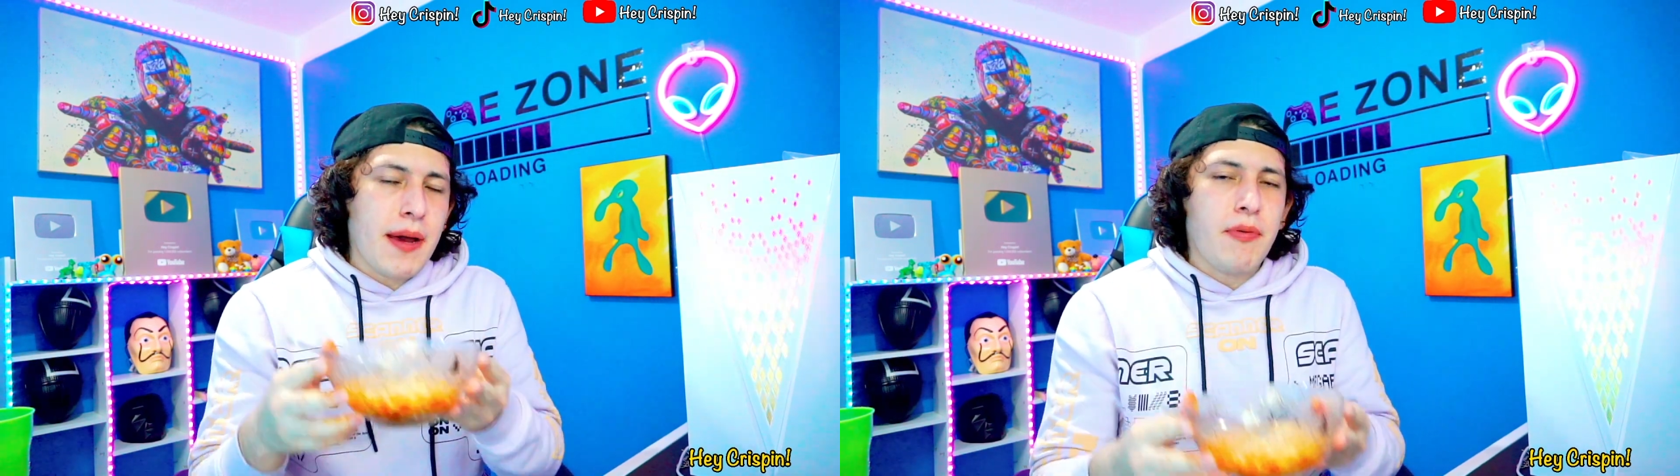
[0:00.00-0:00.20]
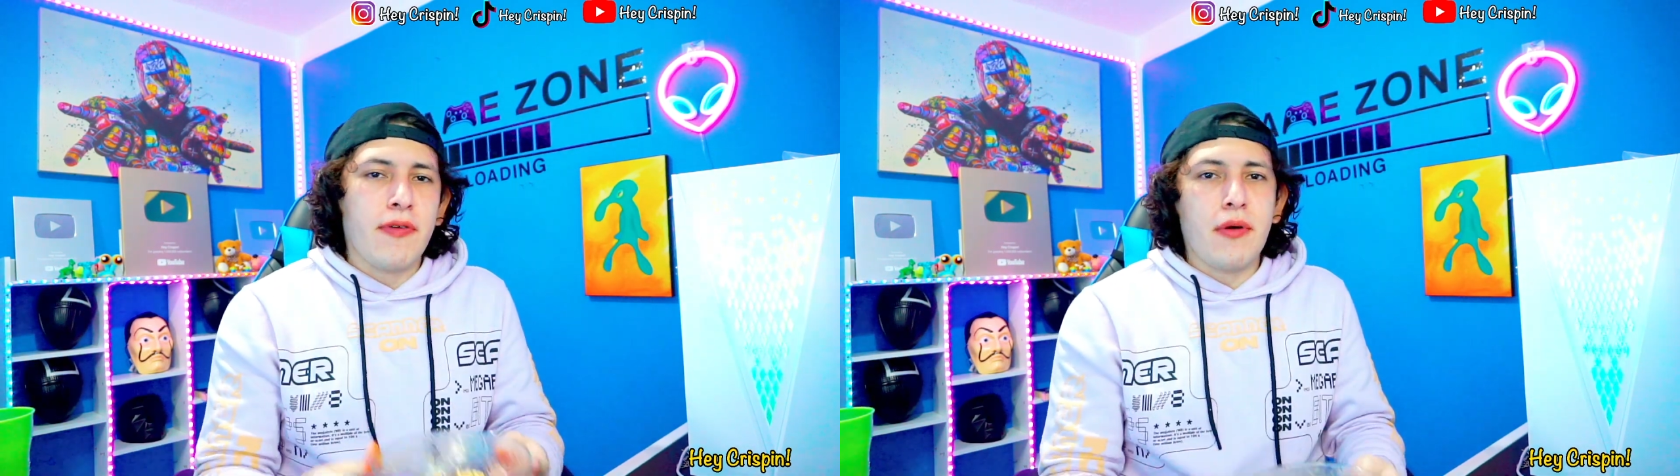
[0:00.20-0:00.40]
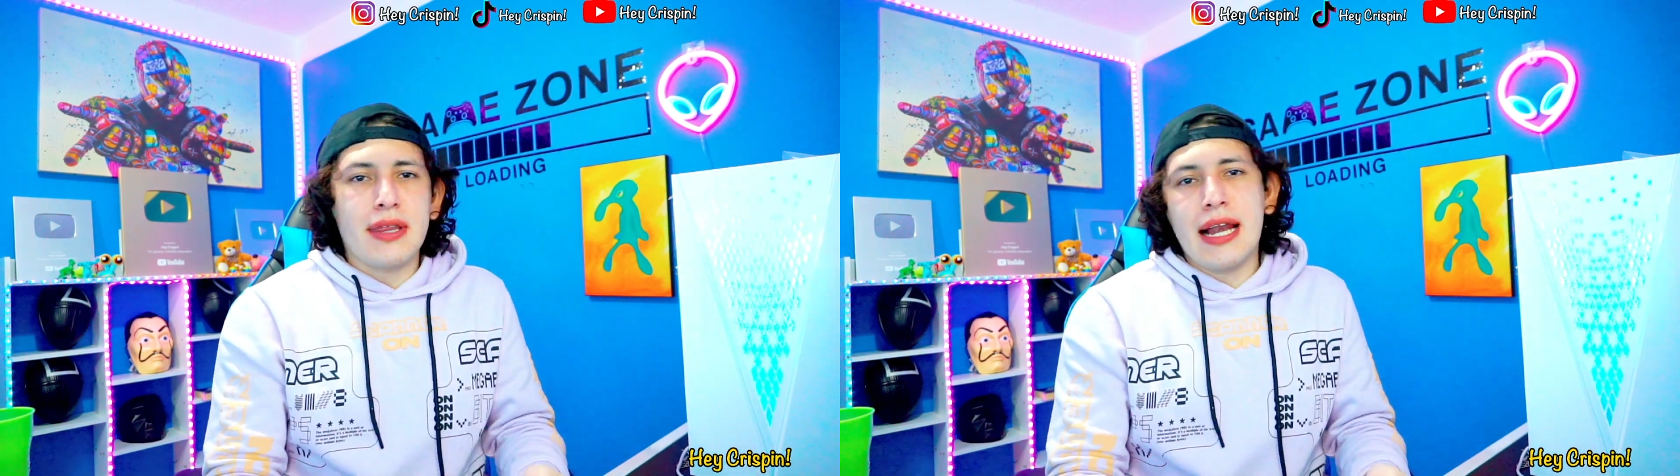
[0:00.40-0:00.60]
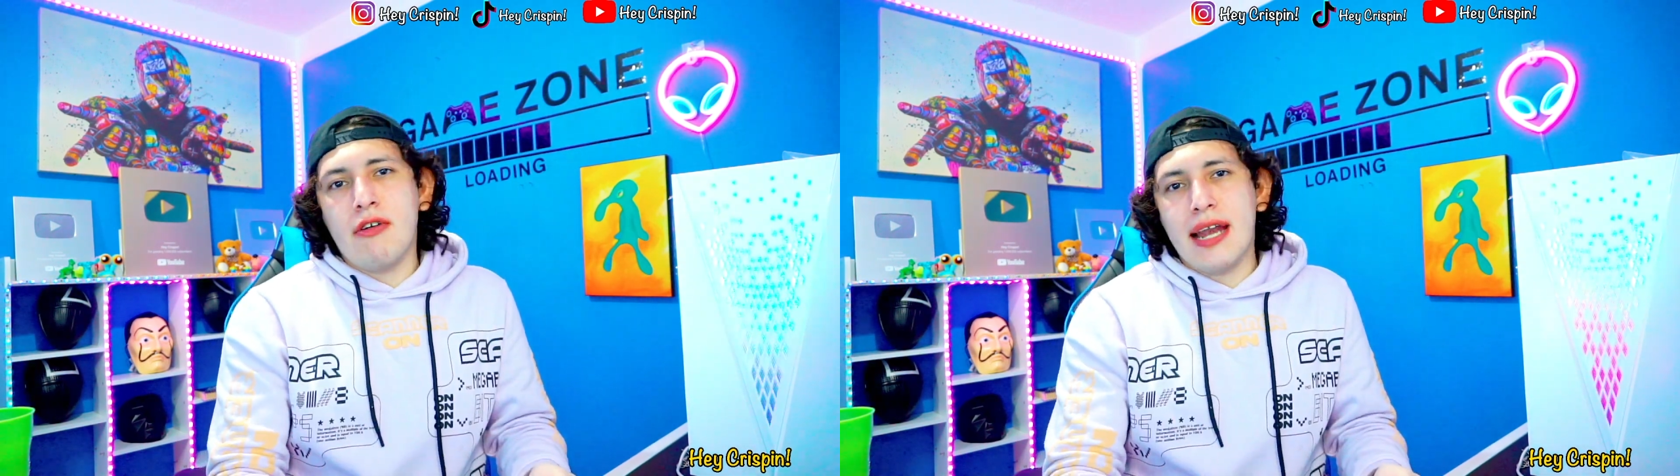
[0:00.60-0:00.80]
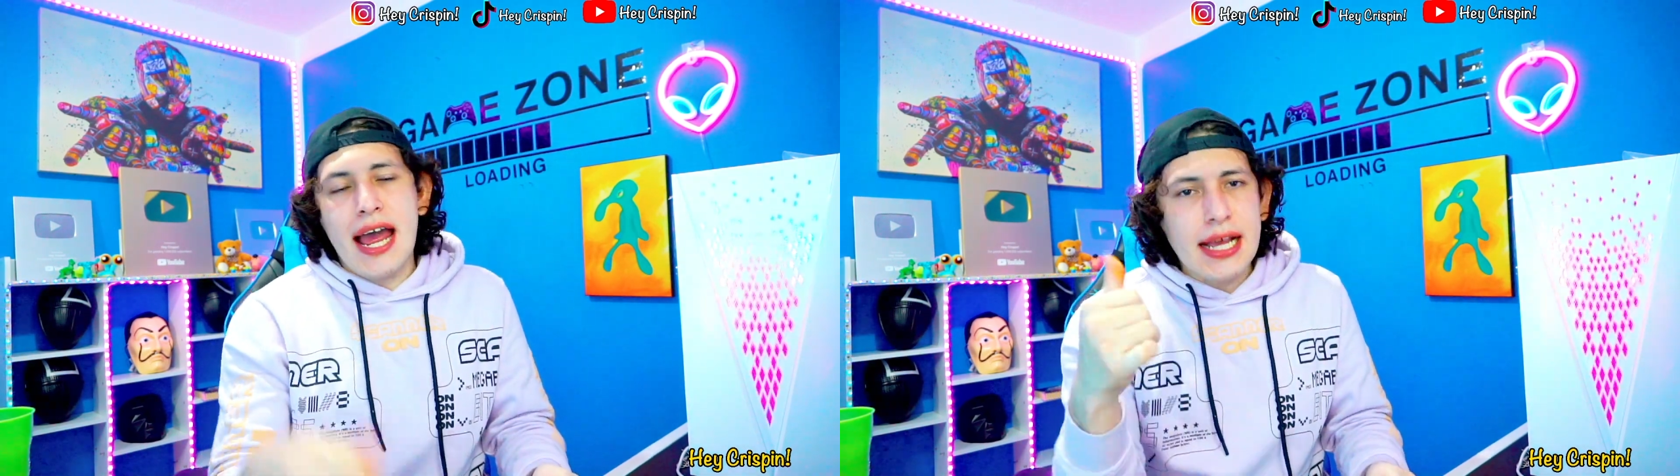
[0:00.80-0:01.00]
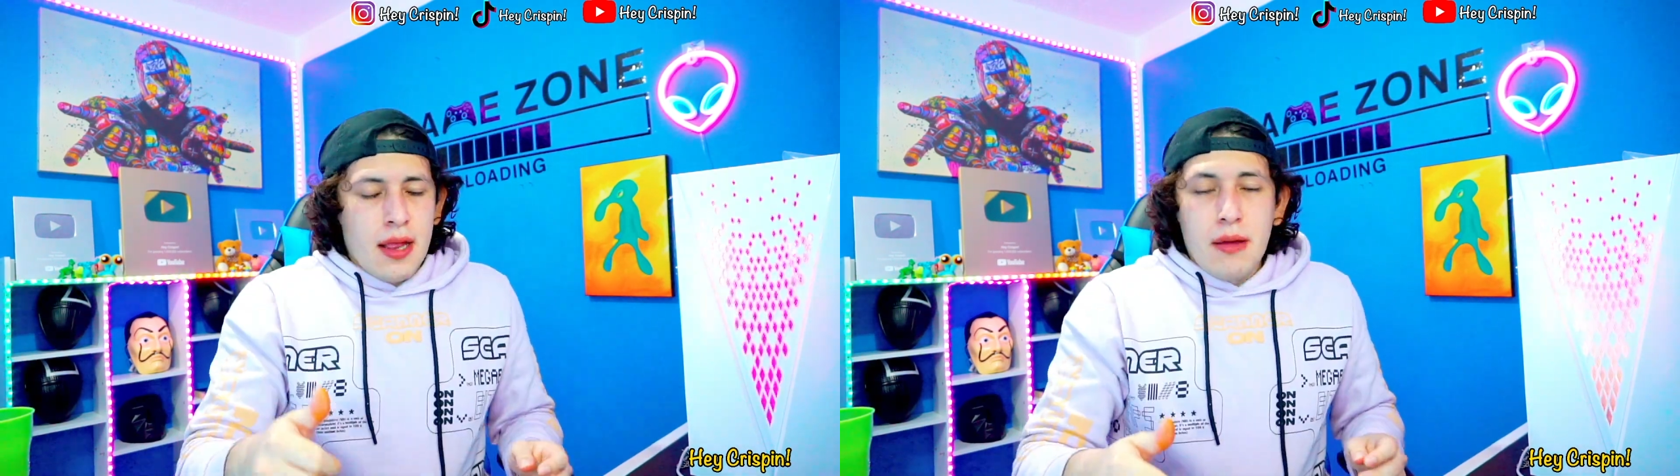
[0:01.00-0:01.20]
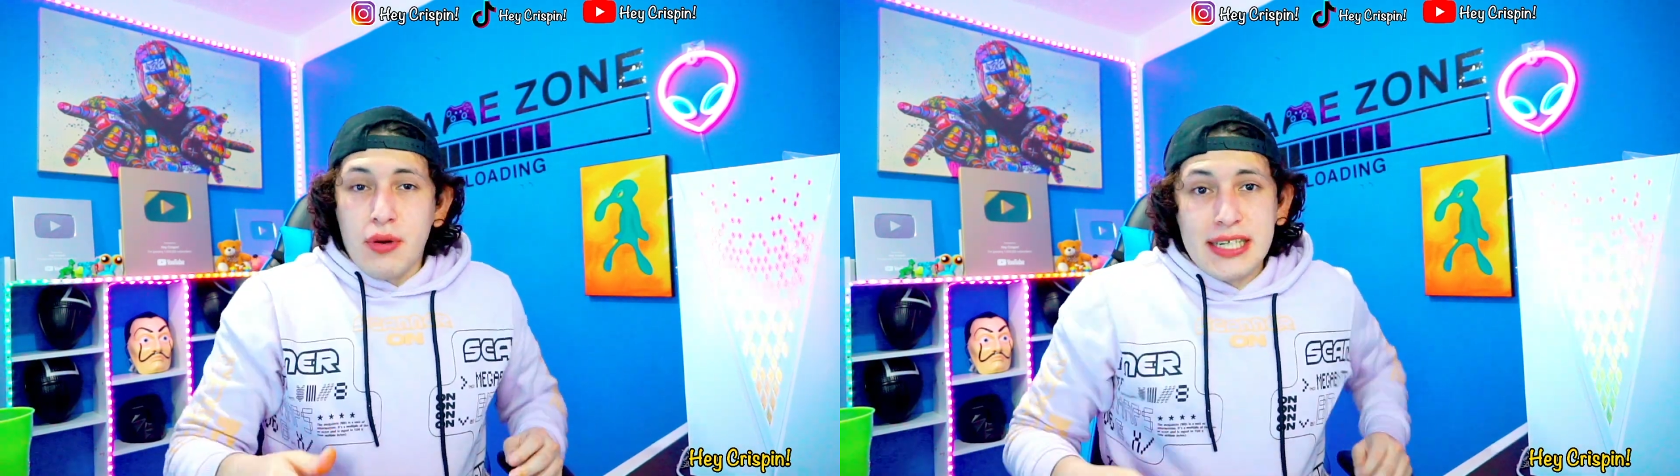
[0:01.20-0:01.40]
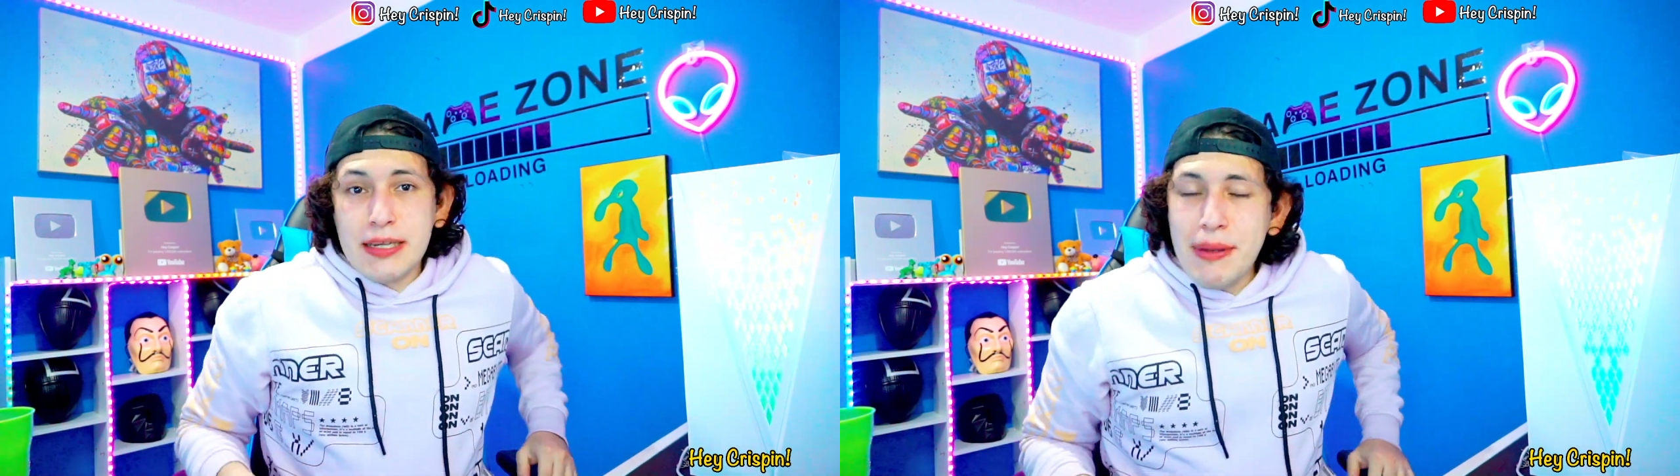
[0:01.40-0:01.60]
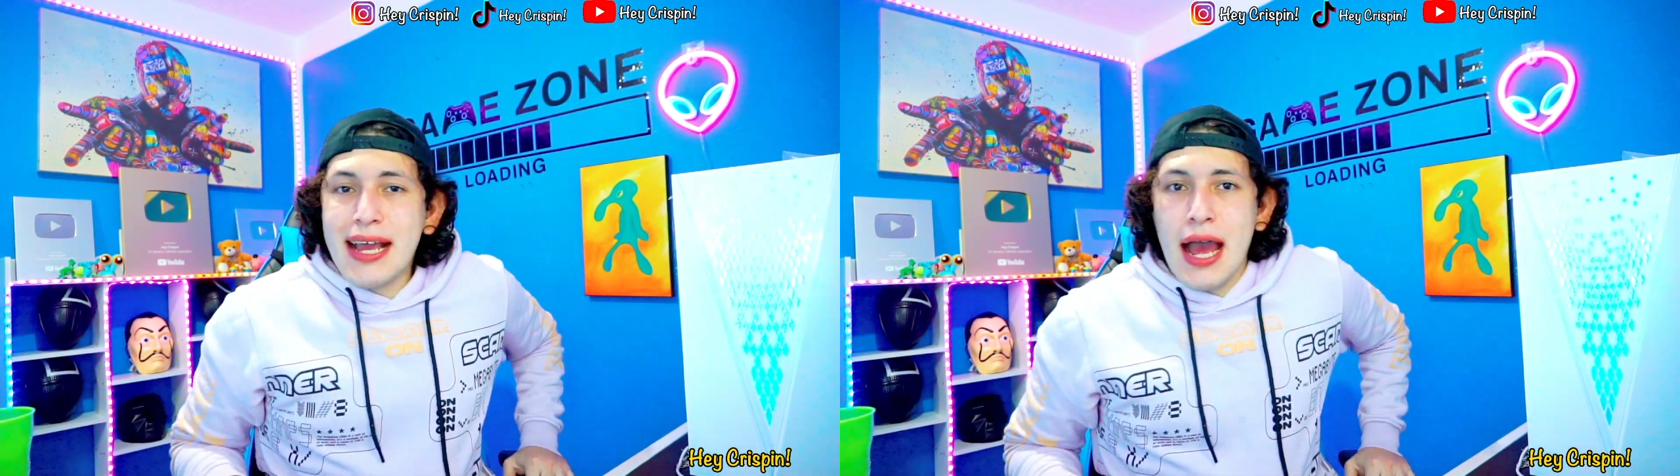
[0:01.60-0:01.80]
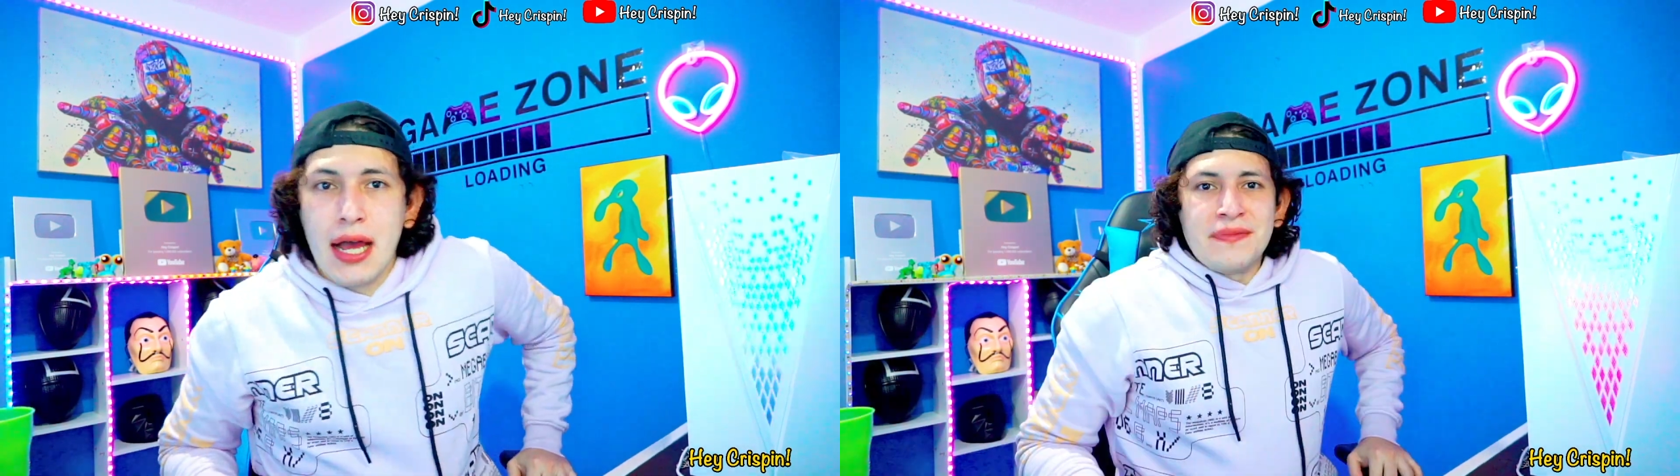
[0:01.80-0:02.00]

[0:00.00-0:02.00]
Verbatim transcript: Por favor, dale un like porque sí pica.